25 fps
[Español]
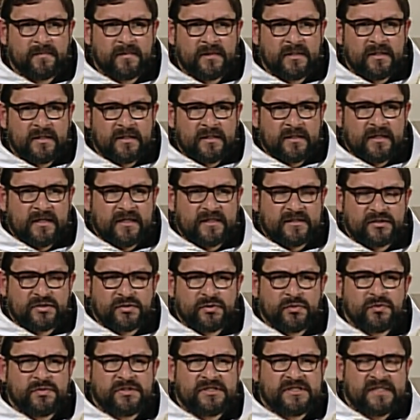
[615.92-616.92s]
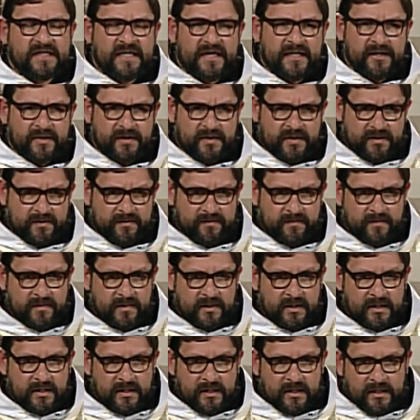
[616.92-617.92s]
que era algo así como una
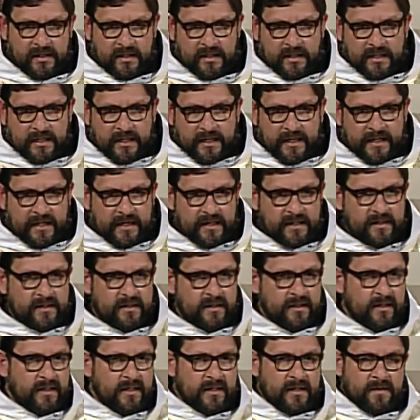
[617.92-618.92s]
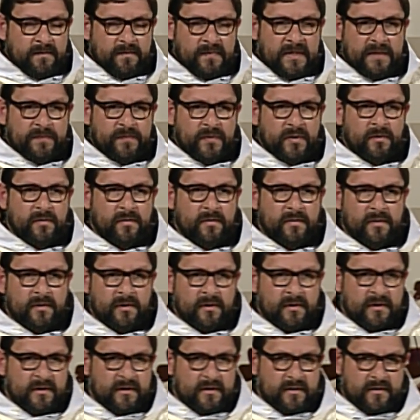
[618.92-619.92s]

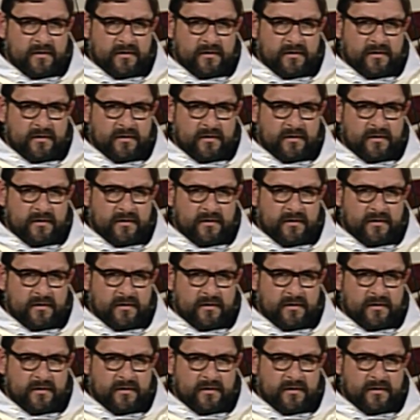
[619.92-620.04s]
adivina.